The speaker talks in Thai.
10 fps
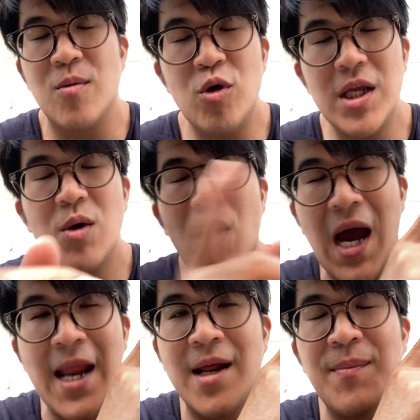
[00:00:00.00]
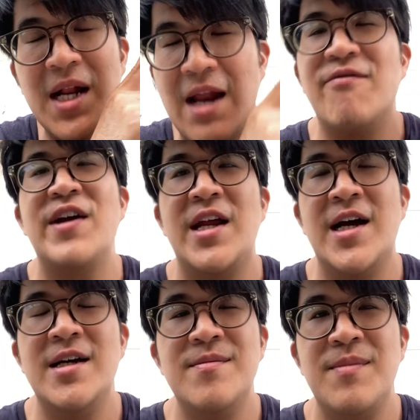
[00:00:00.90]
พูดจริงว่างานนั้นเป็นงานฟรี
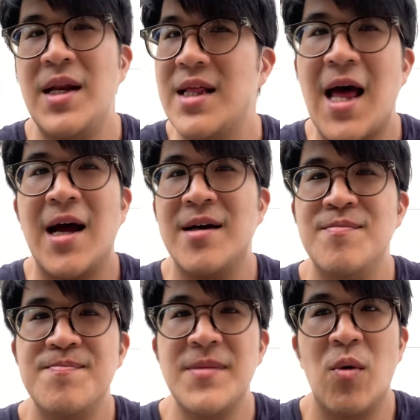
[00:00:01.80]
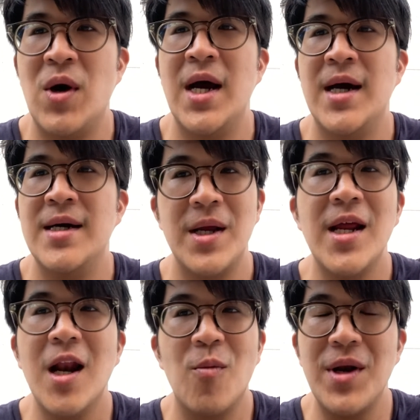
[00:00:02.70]
นะไม่ได้ตังค์แต่ว่าปี
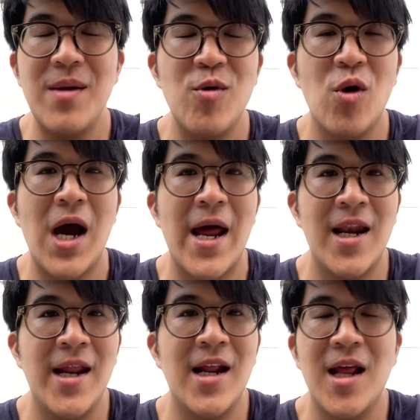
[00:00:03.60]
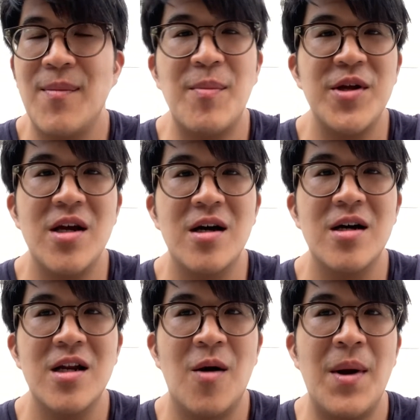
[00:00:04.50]
นี้เราไม่ได้มีโอกาสเล่นอะไรแบบนี้เยอะ
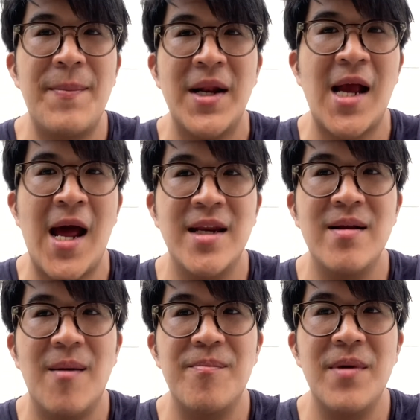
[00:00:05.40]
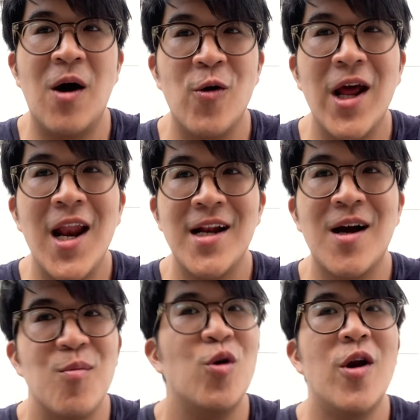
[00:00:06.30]
แล้วมันเป็นงานที่แบบเราได้เล่น
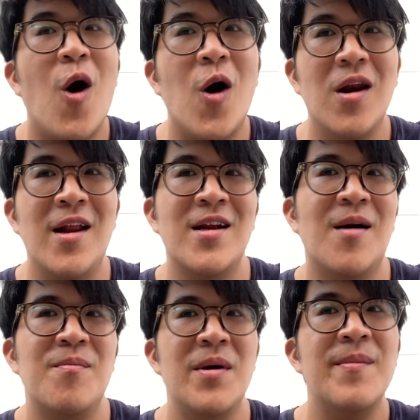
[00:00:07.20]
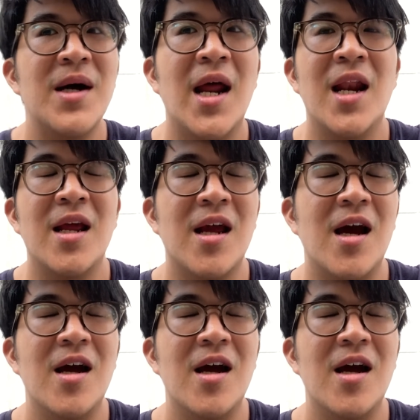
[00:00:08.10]
กับรุ่นน้องเล่นกับเพื่อนๆอะไรอย่างเงี้ย